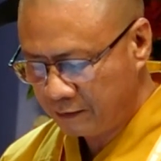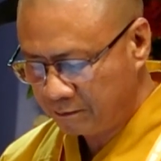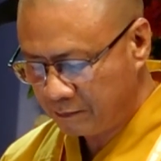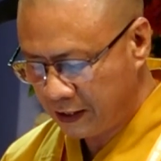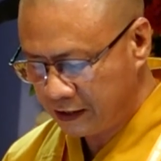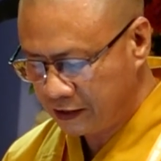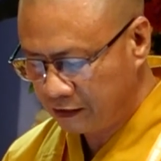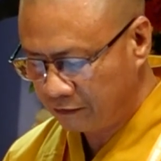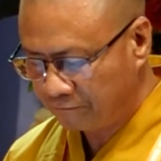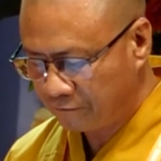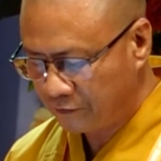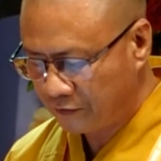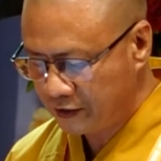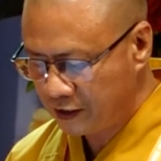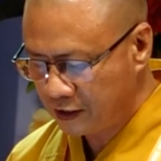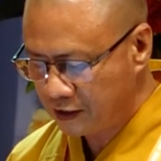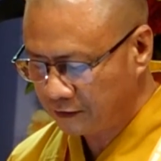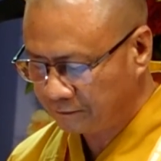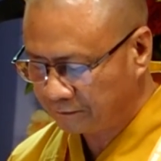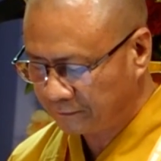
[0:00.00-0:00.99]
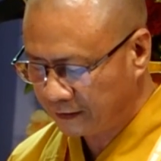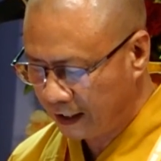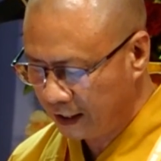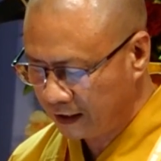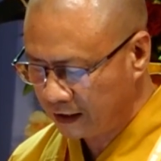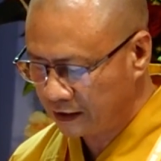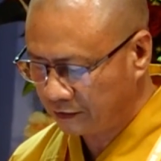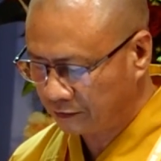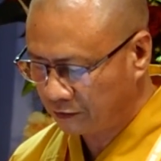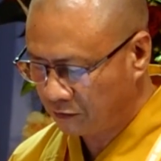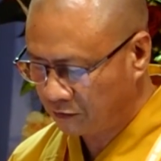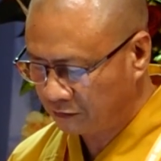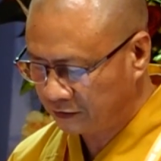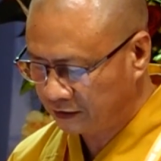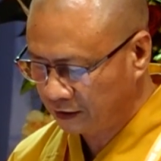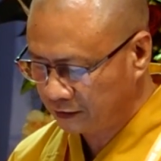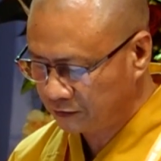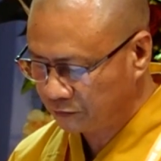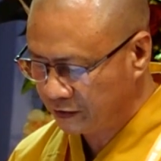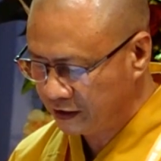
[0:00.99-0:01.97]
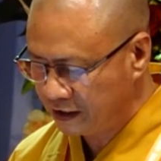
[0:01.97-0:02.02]
Ban điều phối hợp tác là tổ
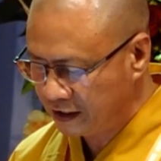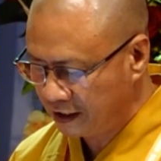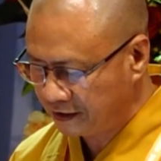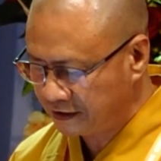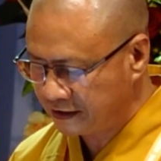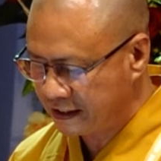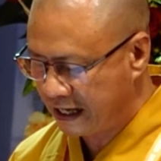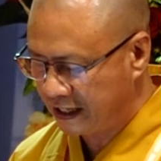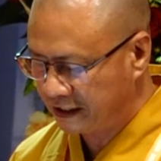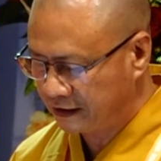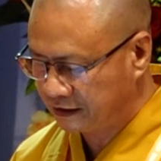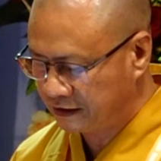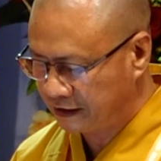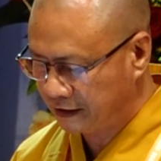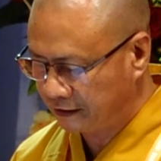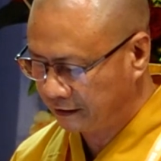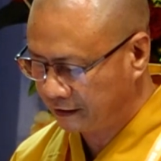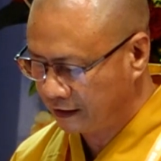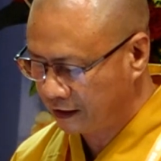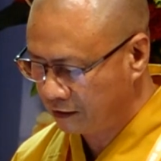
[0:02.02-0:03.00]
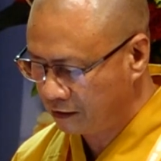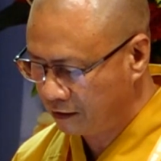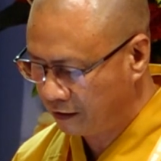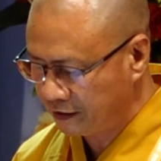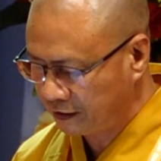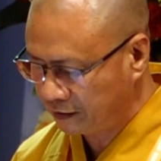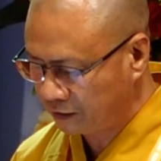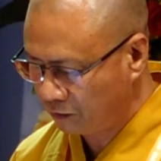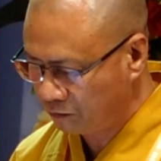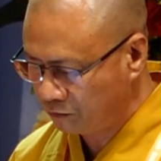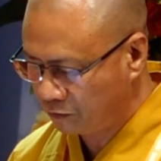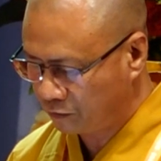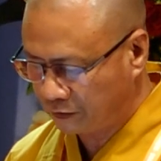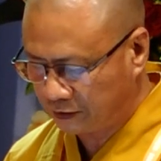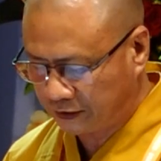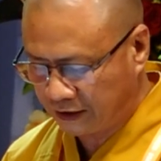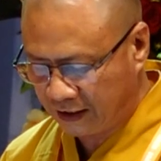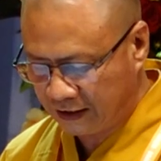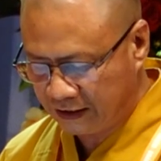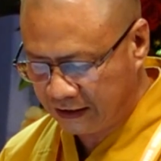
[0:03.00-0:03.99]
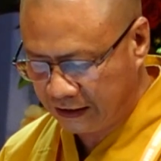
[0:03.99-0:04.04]
chức duy nhất đại diện tiếng nói chung của
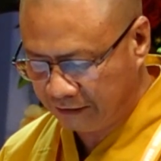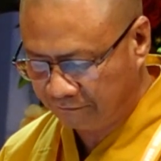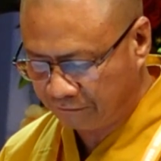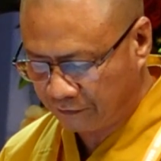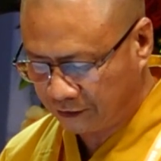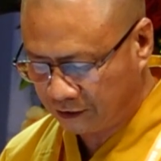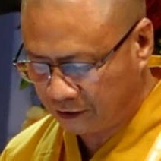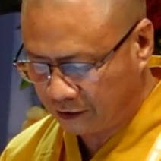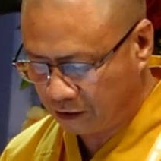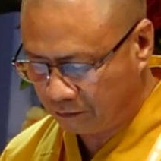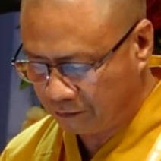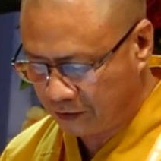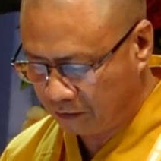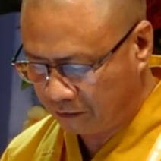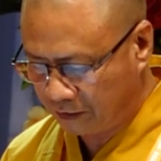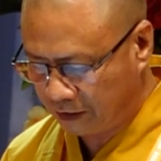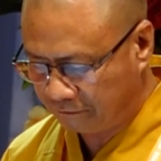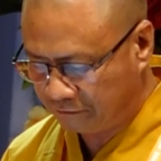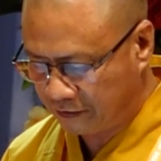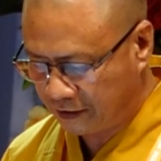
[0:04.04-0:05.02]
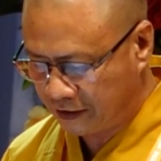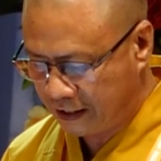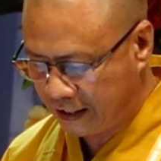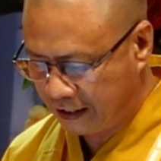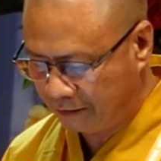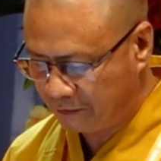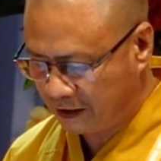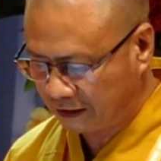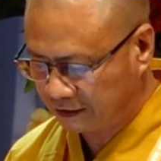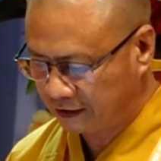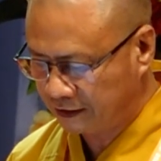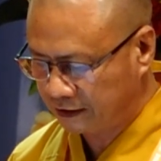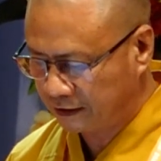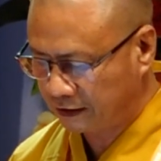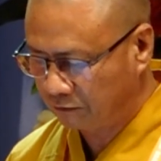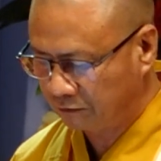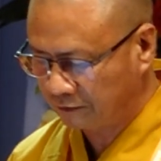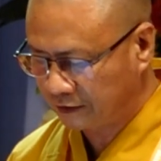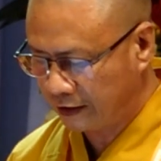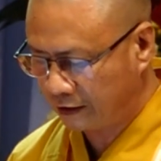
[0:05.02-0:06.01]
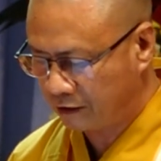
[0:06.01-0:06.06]
tăng ni Phật tử cộng đồng người Việt Nam đang sinh
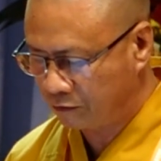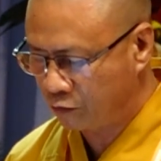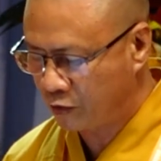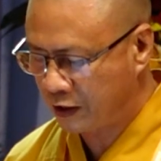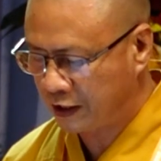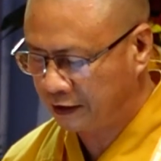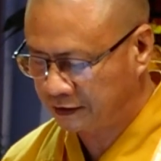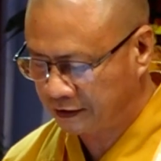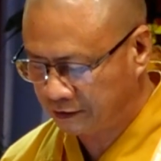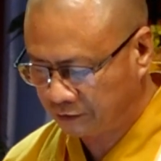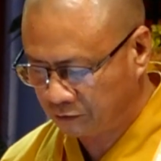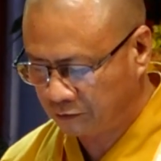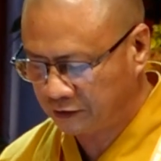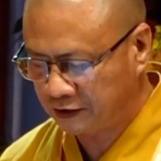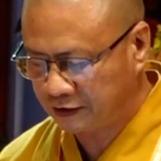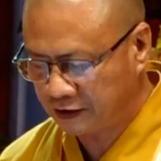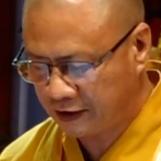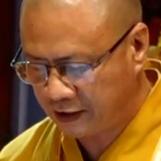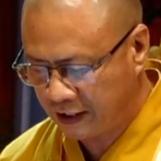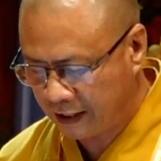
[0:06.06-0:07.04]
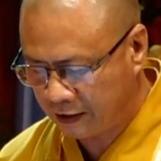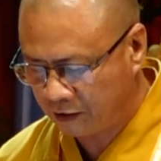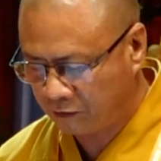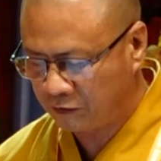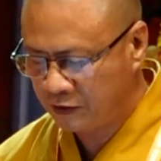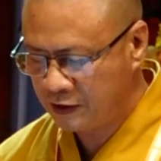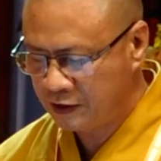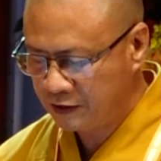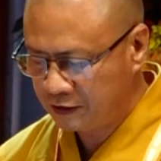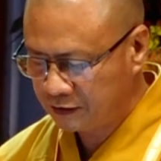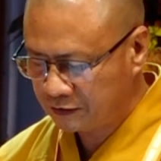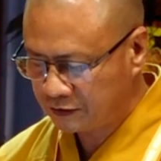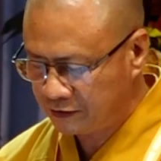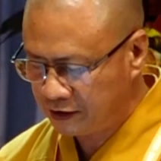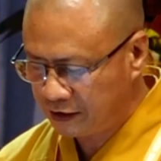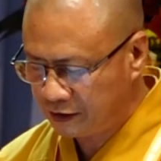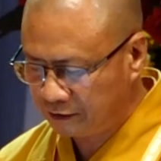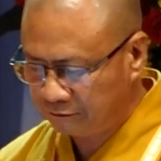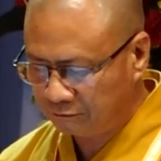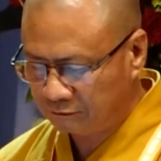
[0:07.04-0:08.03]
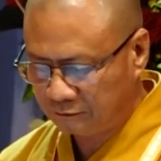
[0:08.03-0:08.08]
sống tại Cộng hòa Dân chủ Nhân dân nào, Cho
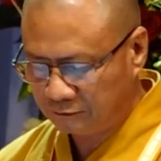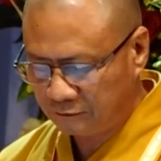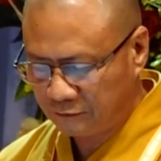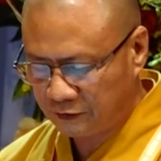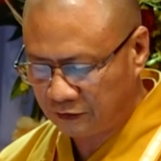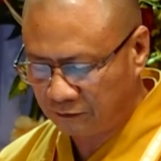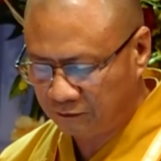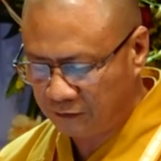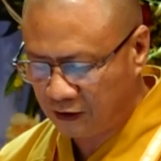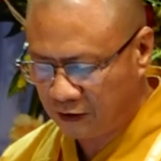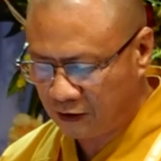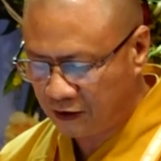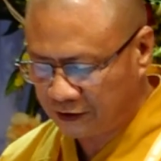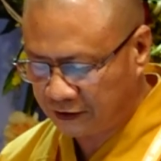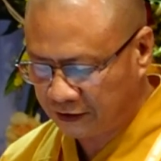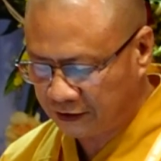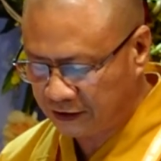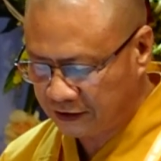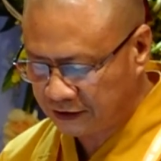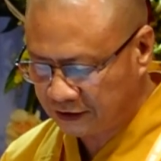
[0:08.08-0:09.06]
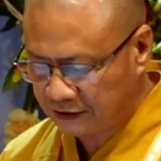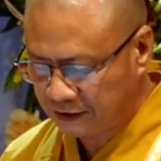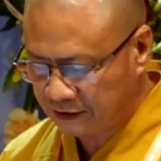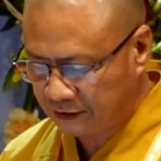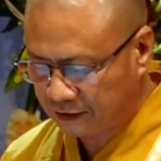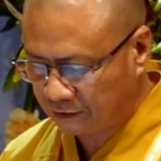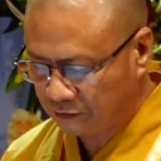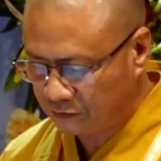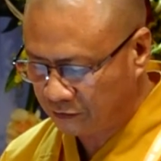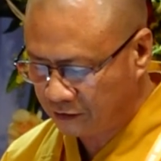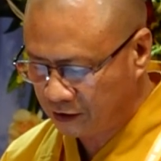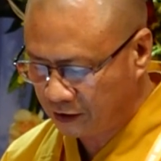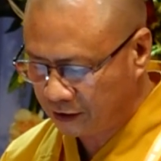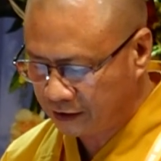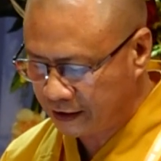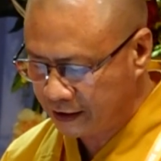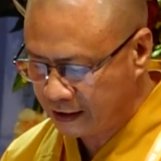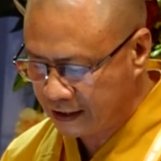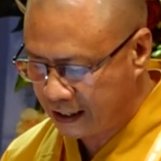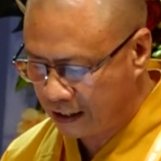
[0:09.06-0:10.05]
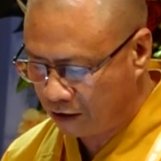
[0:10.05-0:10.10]
nên chúng con kính xin chư tôn đức
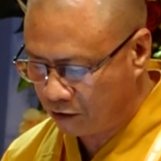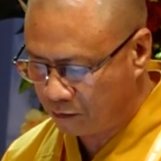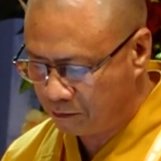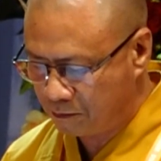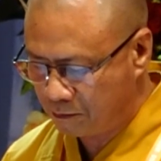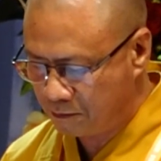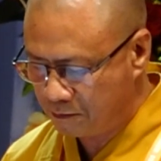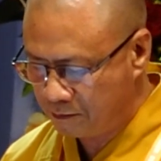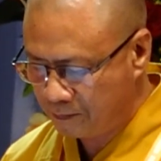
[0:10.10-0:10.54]
lãnh đạo